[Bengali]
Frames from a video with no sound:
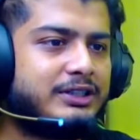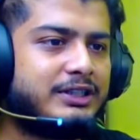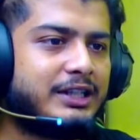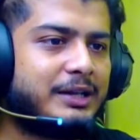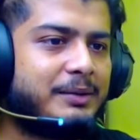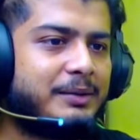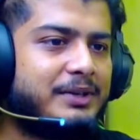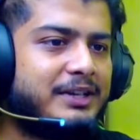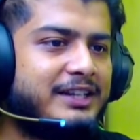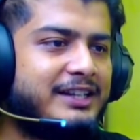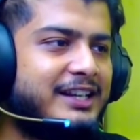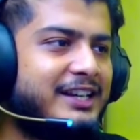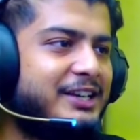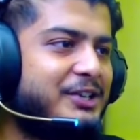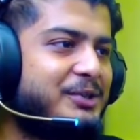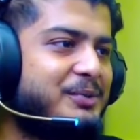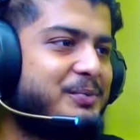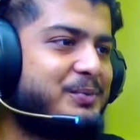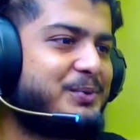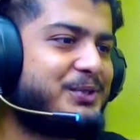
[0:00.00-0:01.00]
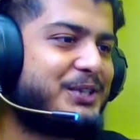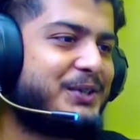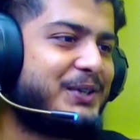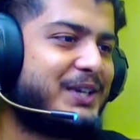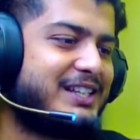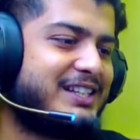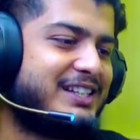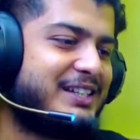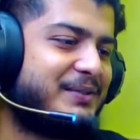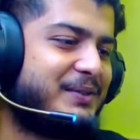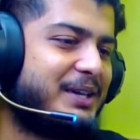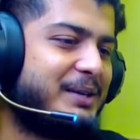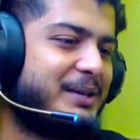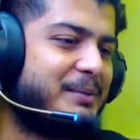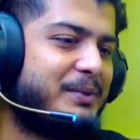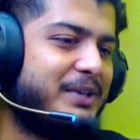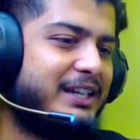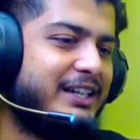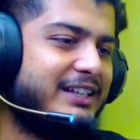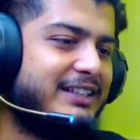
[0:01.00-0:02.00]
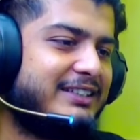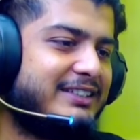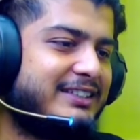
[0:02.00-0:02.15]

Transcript: আমি নিজেই কিছু বুঝতে পারছি না ভাই প্লিজ